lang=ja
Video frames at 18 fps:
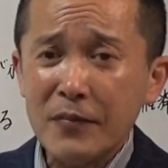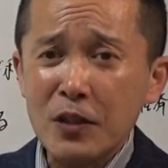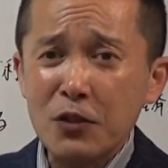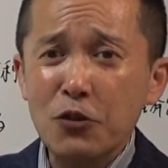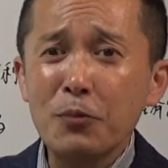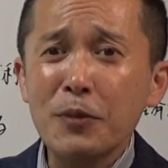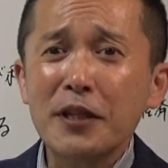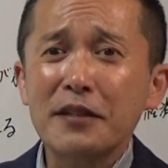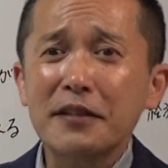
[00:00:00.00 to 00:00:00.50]

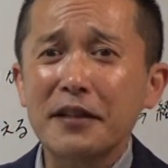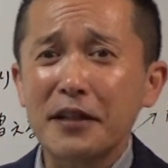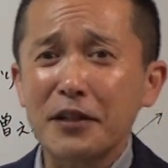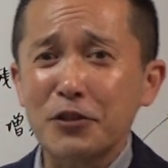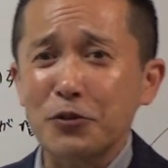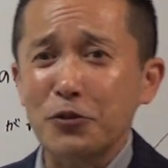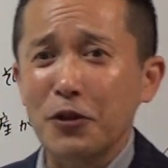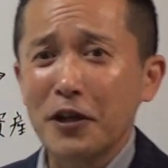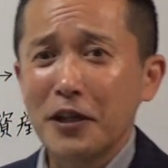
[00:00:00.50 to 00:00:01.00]
ごめんなさいね
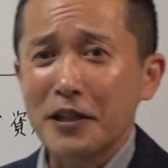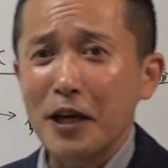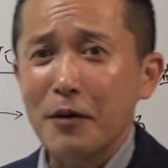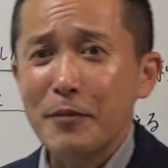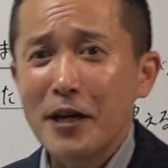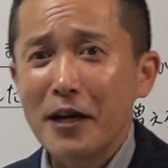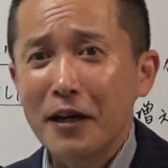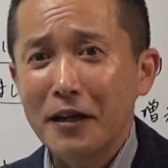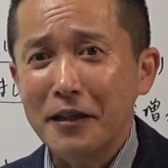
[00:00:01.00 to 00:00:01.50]
ちょっと
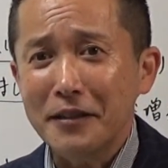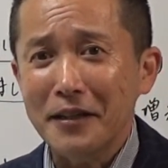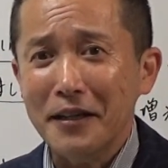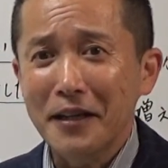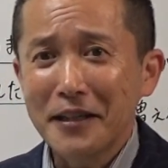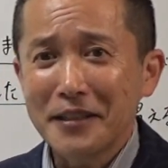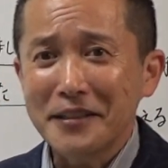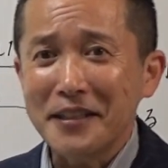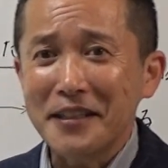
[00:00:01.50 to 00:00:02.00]
病み上がりで
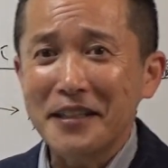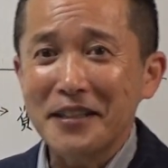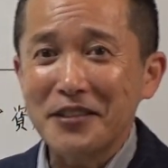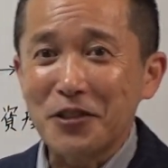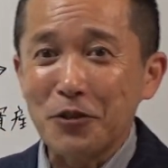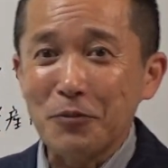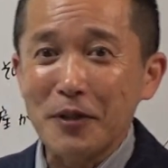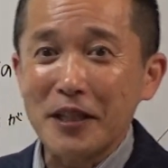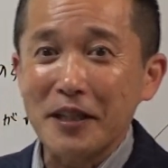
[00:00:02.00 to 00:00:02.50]
咳が
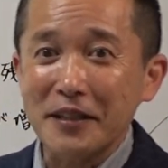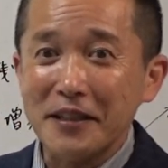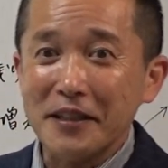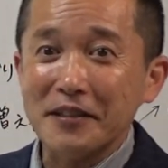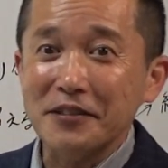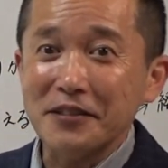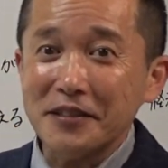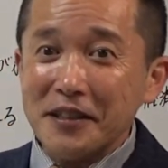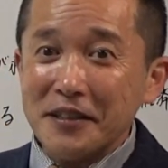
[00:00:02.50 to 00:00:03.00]
ちょっとまだ
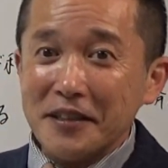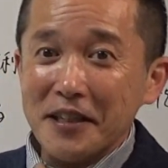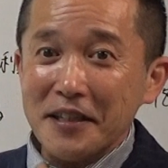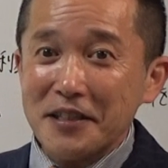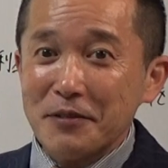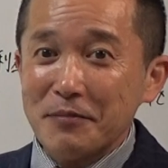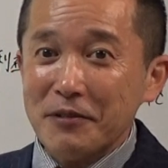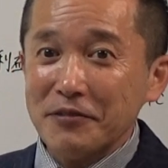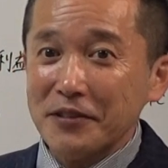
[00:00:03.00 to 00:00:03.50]
出て
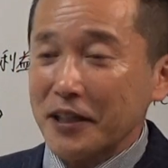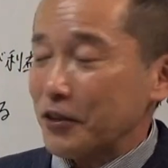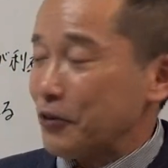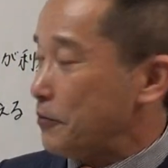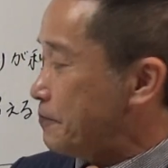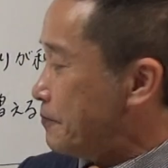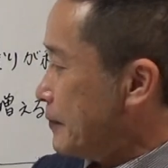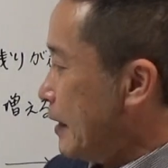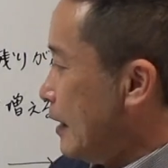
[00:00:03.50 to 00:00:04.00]
しまうんだけど、